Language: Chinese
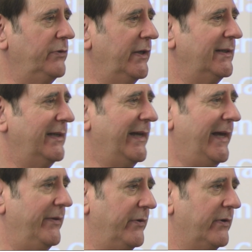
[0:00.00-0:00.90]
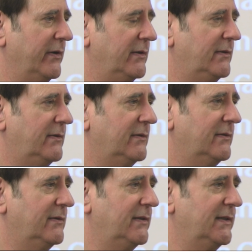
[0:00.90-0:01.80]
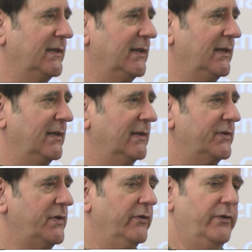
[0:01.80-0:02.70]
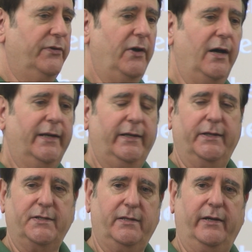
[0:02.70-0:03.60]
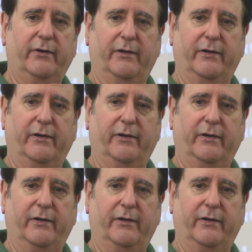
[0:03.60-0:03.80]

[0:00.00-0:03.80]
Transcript: 这样的意思。所以这里传达